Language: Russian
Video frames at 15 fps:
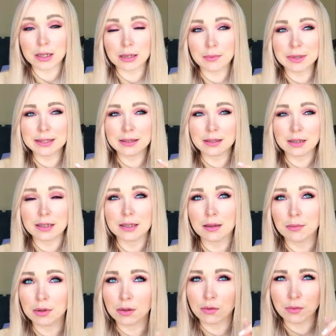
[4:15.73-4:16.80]
Когда последний раз
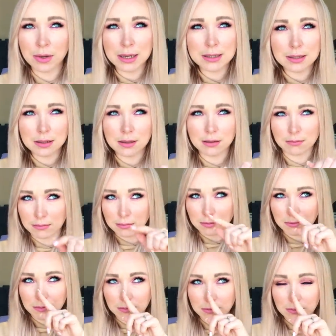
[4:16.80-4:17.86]
я была у мастера,
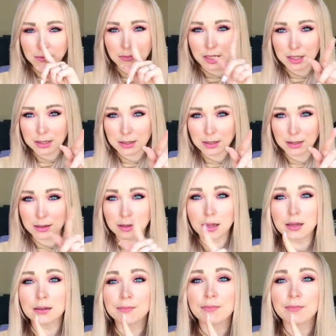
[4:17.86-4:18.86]
месяц назад,